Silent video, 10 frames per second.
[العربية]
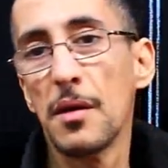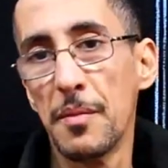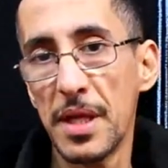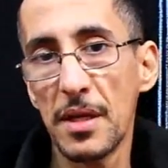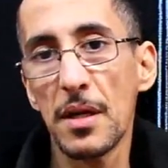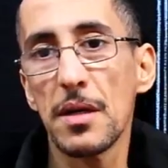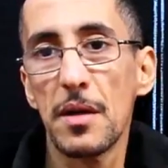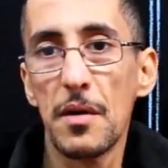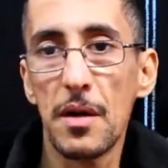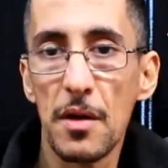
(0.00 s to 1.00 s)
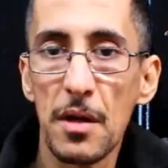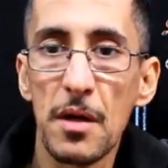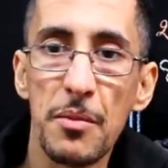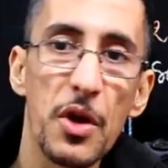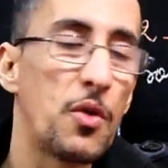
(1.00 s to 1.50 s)
بدينا
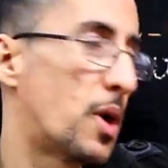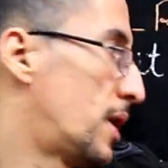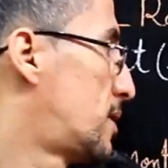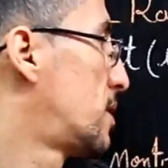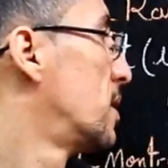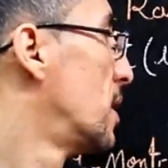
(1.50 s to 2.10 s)
باي آه، واحد